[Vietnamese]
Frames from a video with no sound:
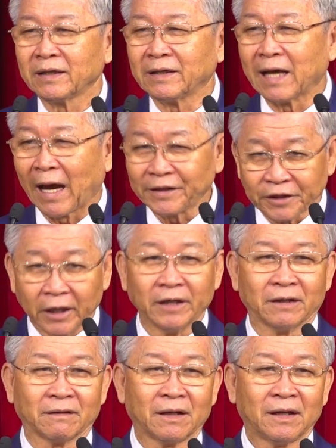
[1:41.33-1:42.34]
giải
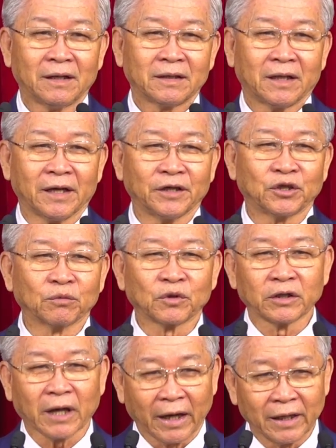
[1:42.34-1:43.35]
trình thì chúng
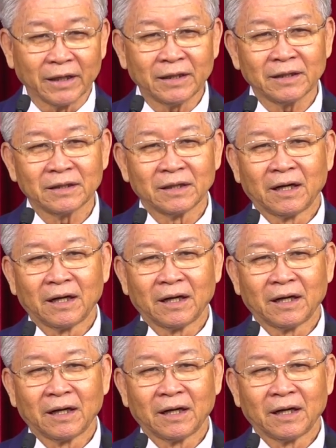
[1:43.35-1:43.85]
tôi thấy